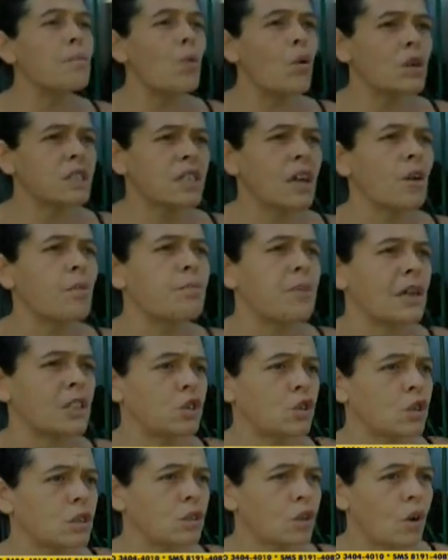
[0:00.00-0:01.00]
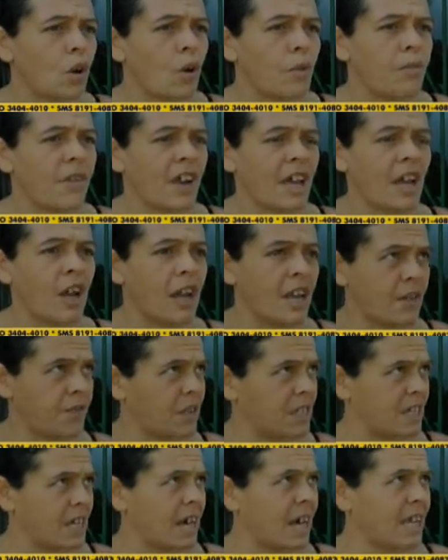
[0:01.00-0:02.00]
moça, eu passou no, falei que eu queria
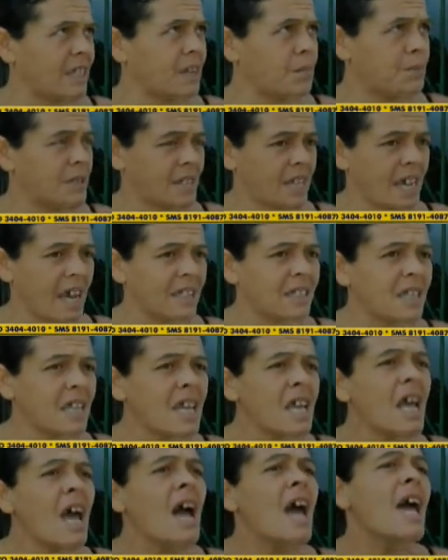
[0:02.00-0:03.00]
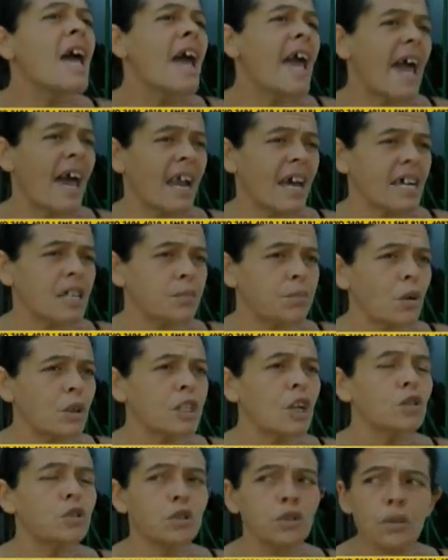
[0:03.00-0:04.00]
falar na área da psiquiatria, ela
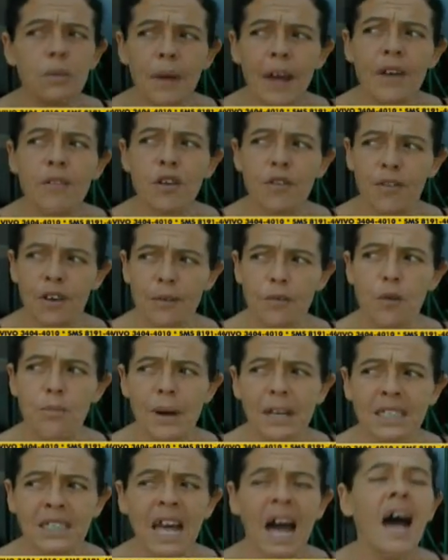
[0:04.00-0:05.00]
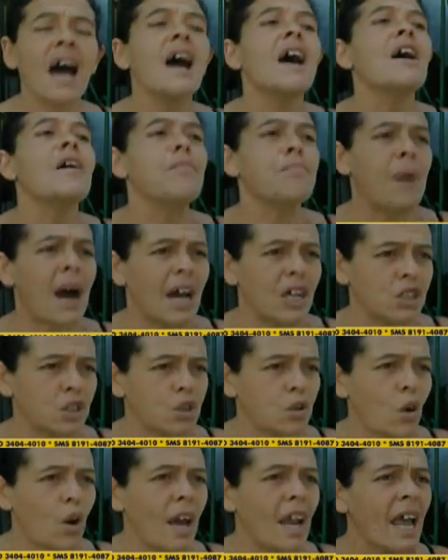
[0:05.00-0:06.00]
respondeu, tudo bem, vou, vou passar.
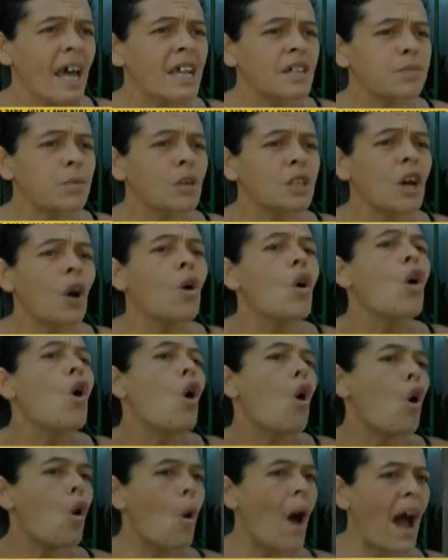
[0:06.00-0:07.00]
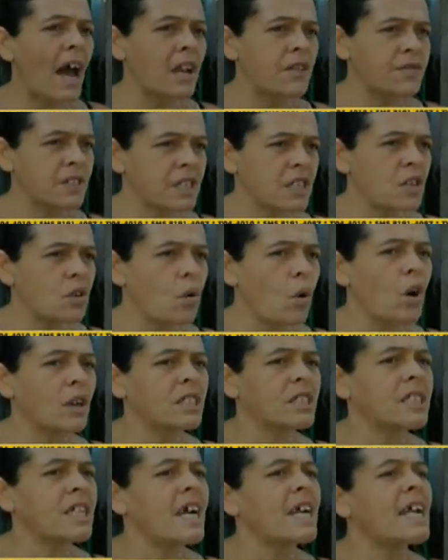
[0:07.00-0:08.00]
Passou, ela respondeu, o Alif se
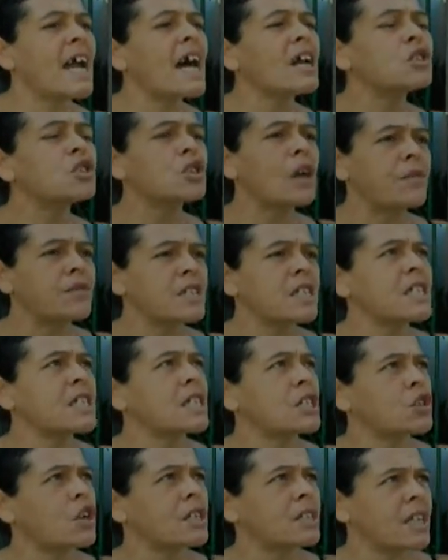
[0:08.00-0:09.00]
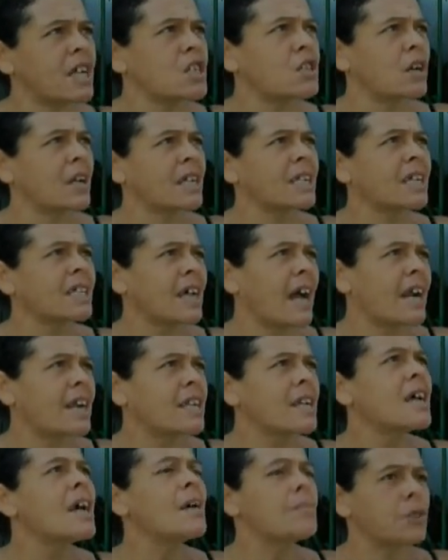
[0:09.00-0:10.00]
encontra internado, sua visita só três horas da
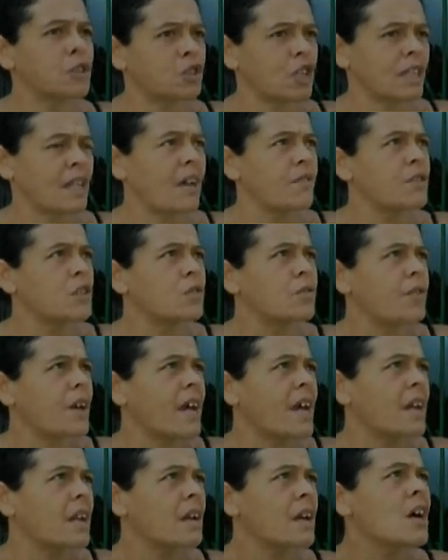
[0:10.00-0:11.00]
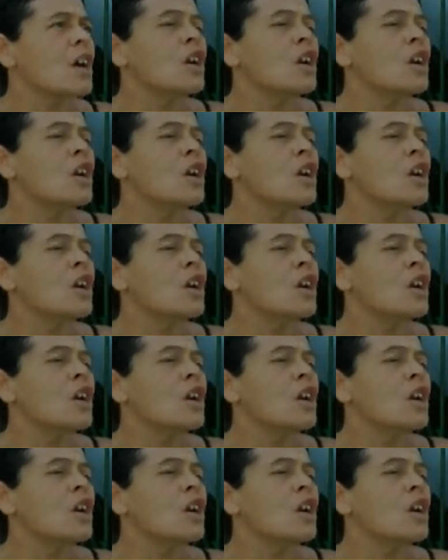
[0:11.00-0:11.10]
tarde para a senhora estar tá vindo ver ele.